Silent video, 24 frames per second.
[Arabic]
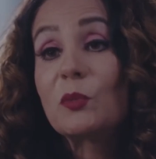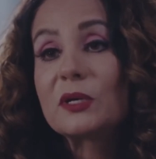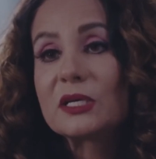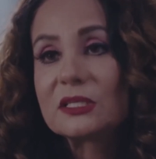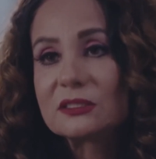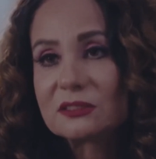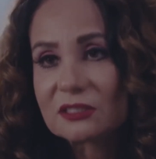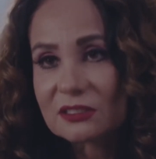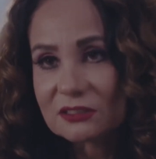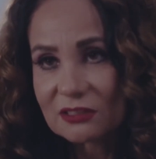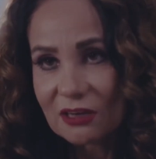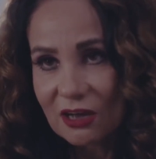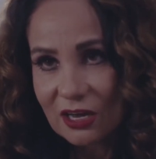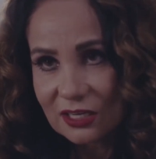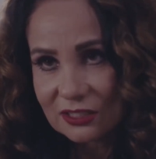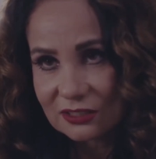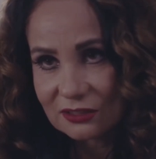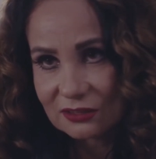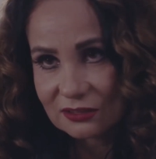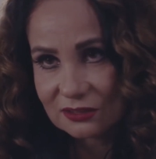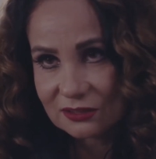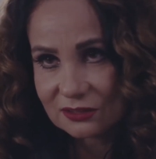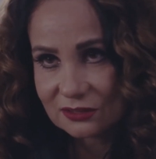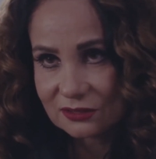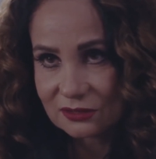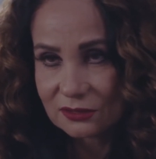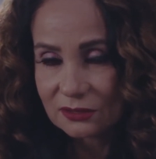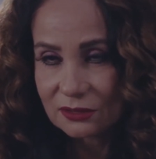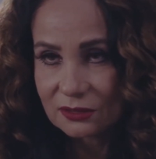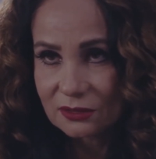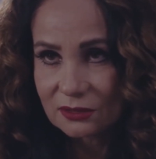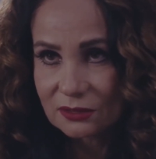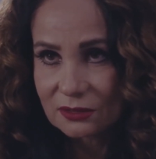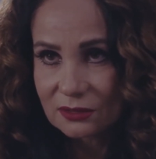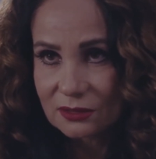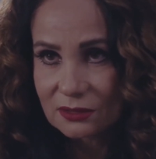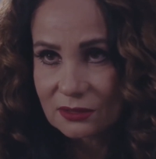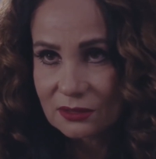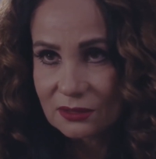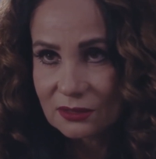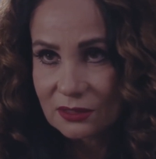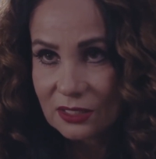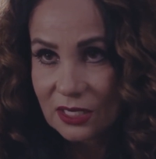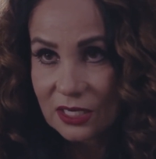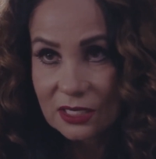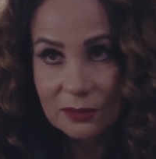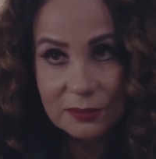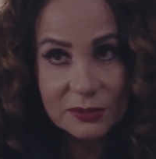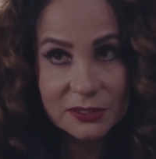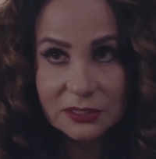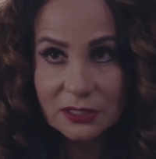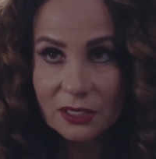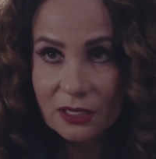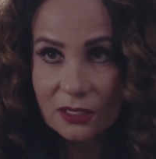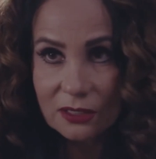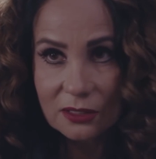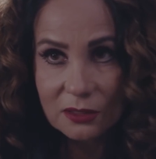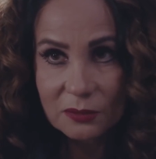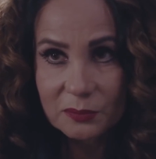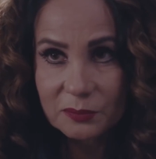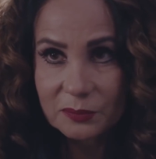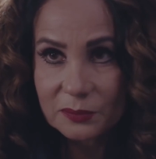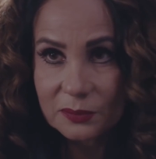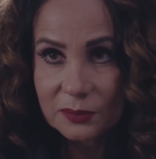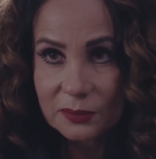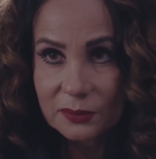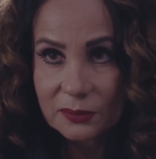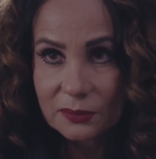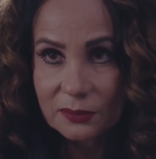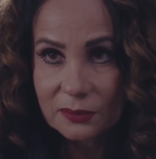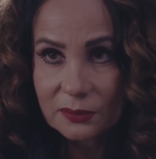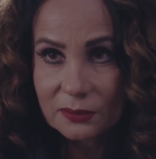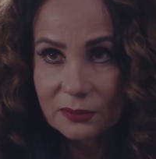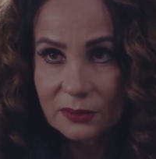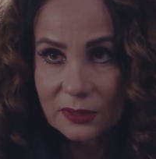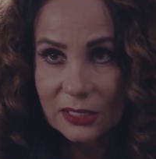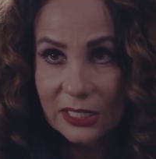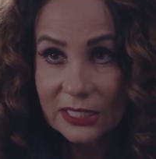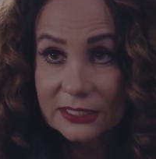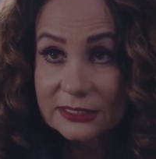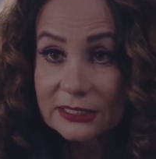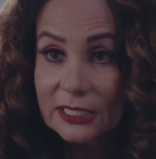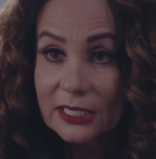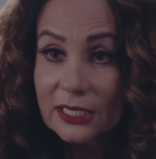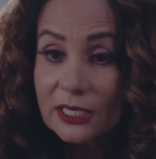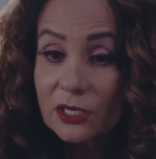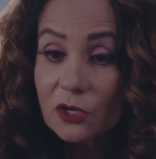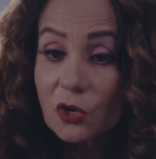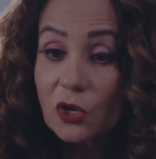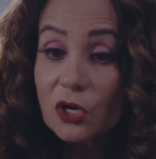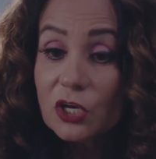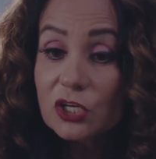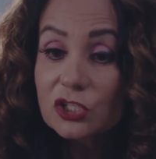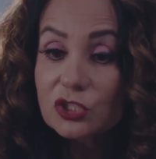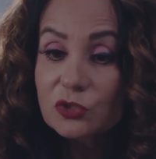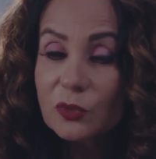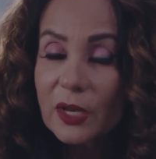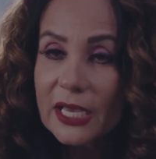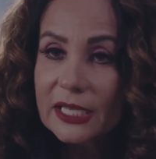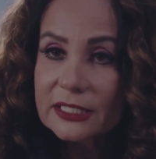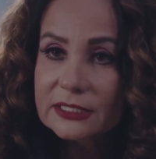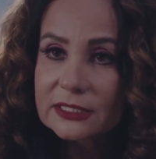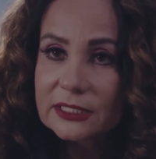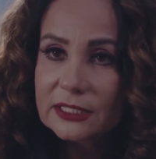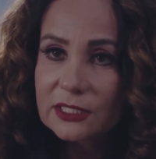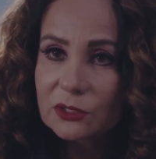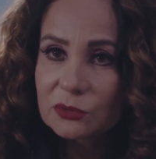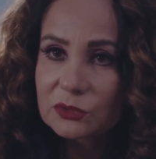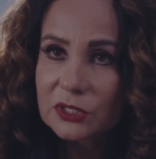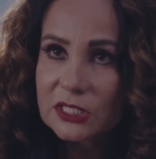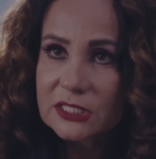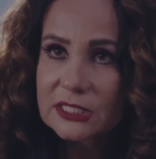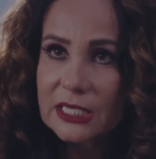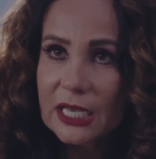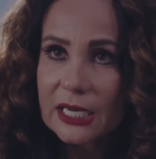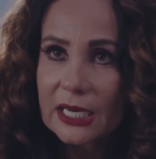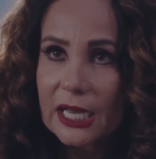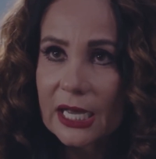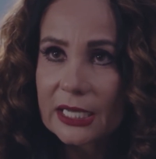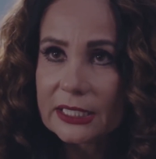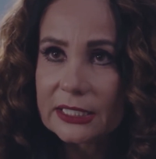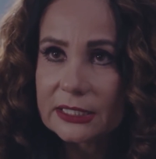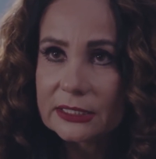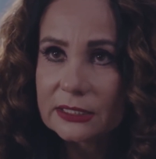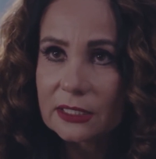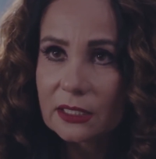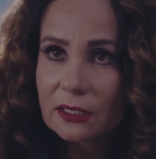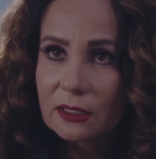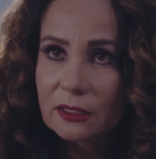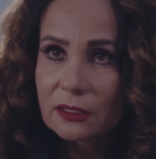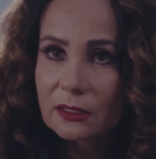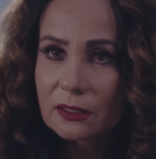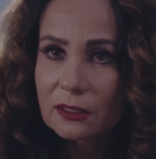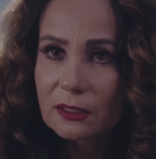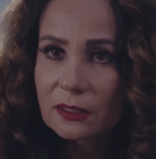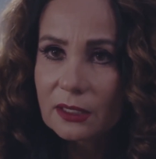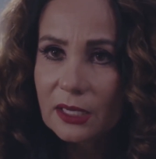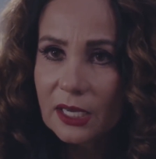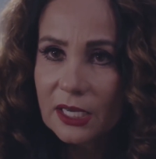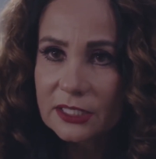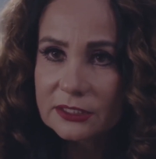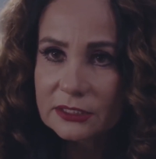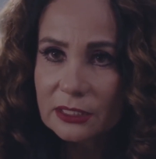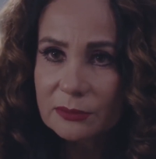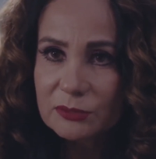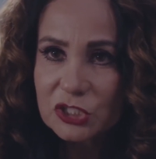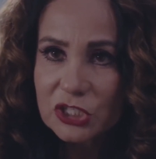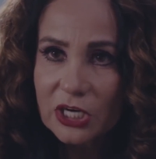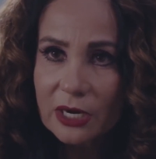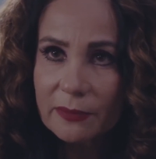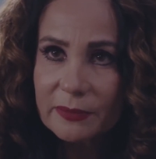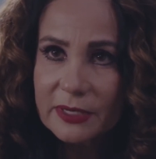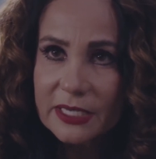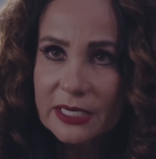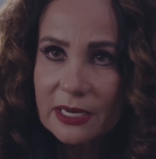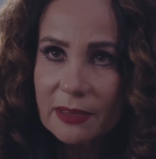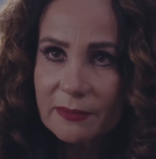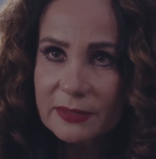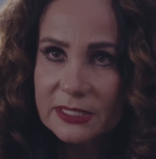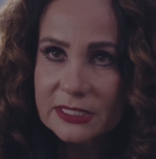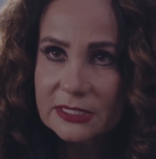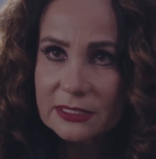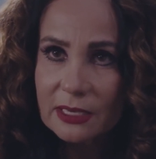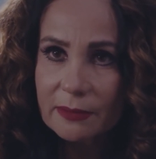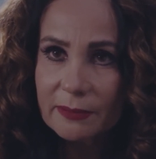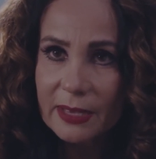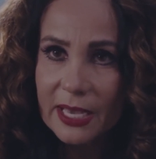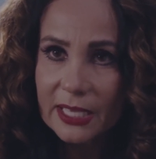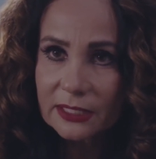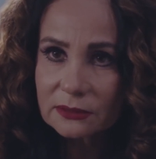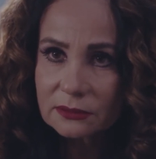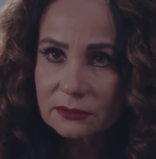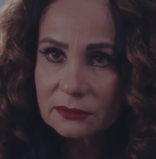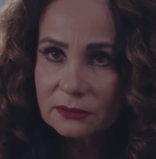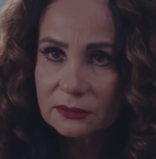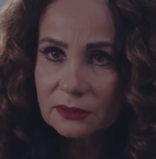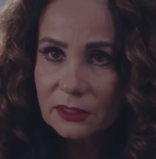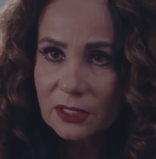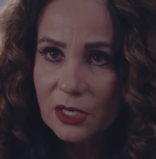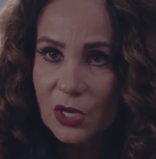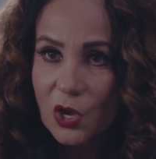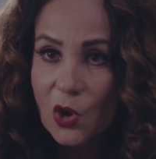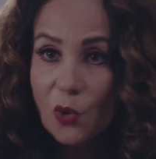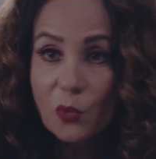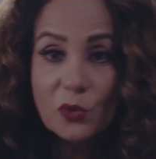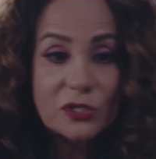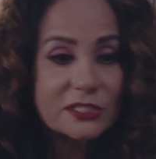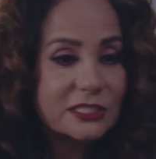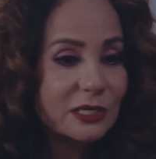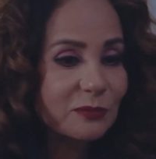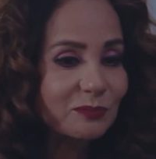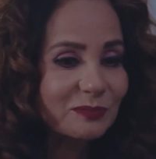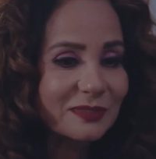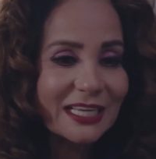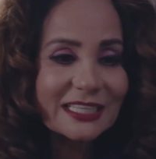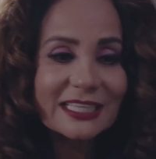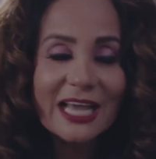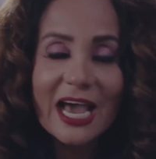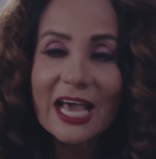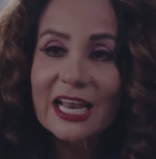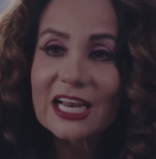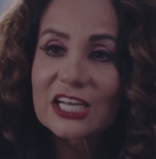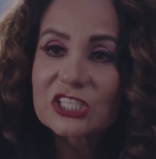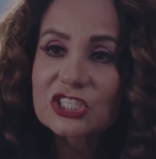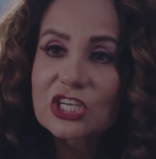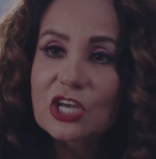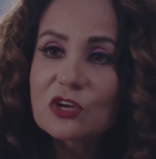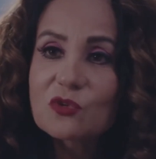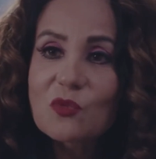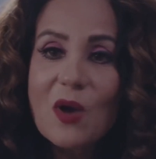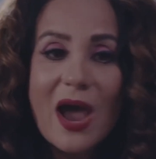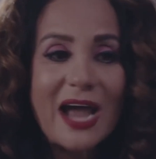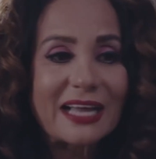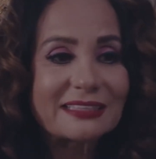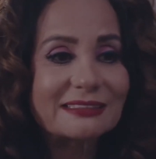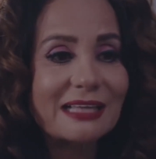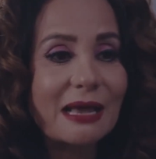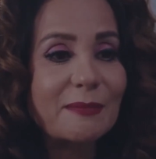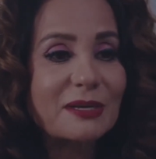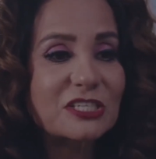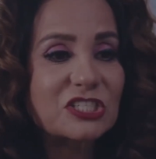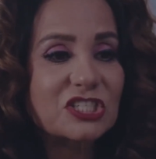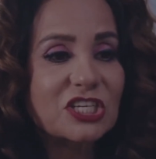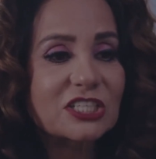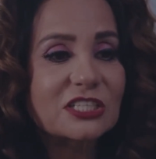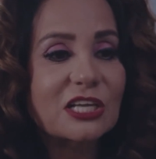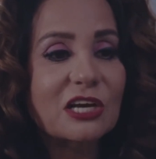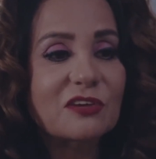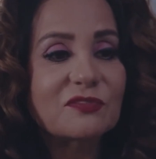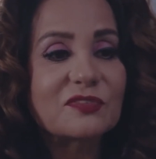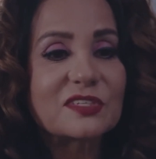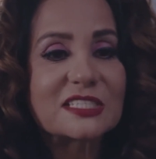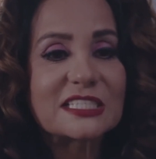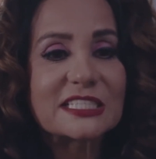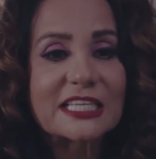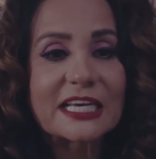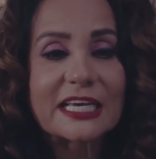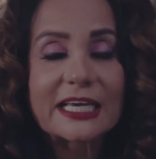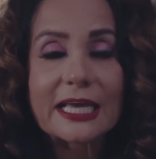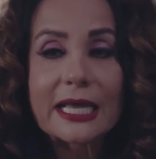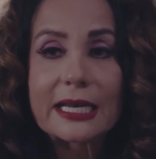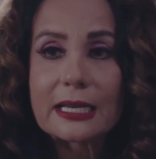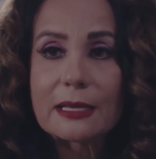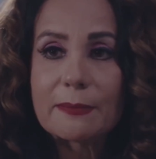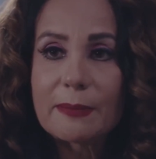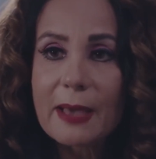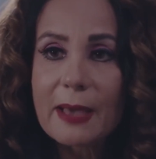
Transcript: وممكن تتغير انا بستغرب انت ليه كل شويه تيجي وتسال علينا انت مش رامينا من زمان وسبتنا علشان واحده مشيتك في السكه